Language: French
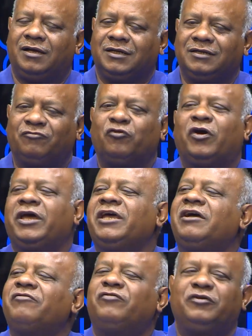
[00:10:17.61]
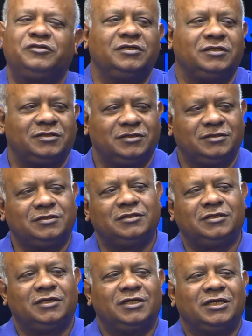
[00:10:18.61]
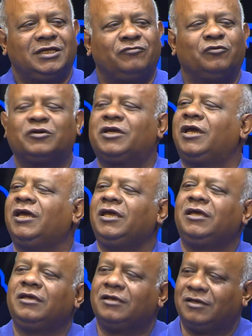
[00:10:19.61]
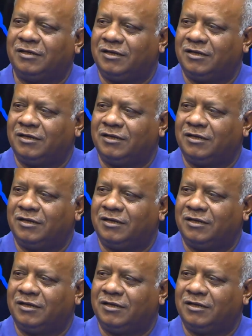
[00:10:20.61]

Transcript: il veut réinventer. Mhm il veut créer.